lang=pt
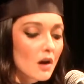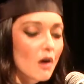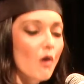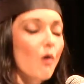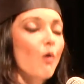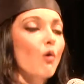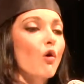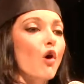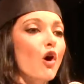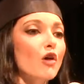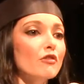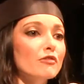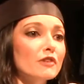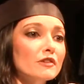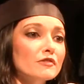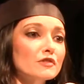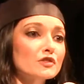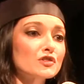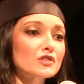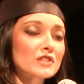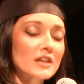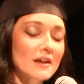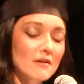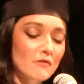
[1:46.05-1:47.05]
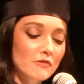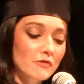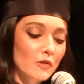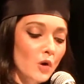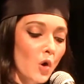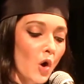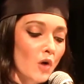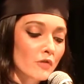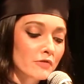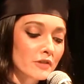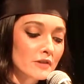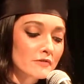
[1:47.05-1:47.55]
o convívio, di
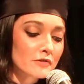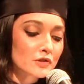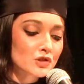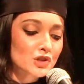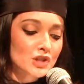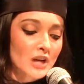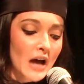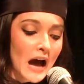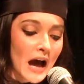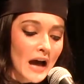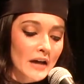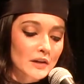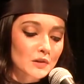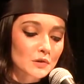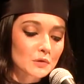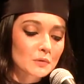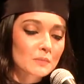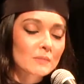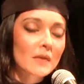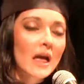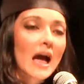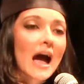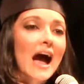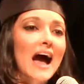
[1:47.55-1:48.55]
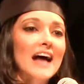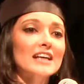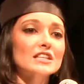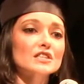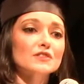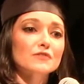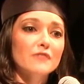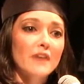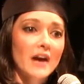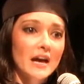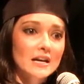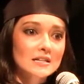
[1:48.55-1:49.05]
convívio diário, as
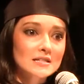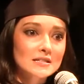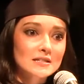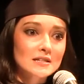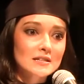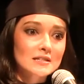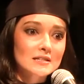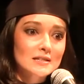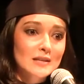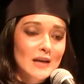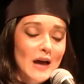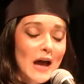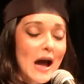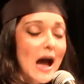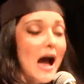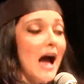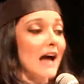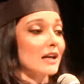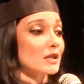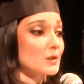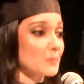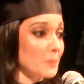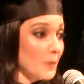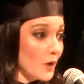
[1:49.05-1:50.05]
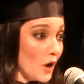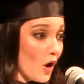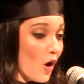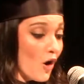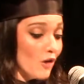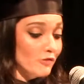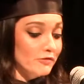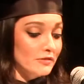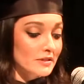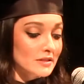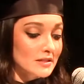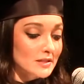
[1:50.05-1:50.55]
festas, as
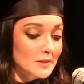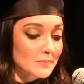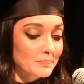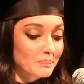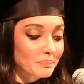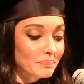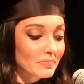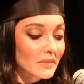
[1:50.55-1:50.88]
provas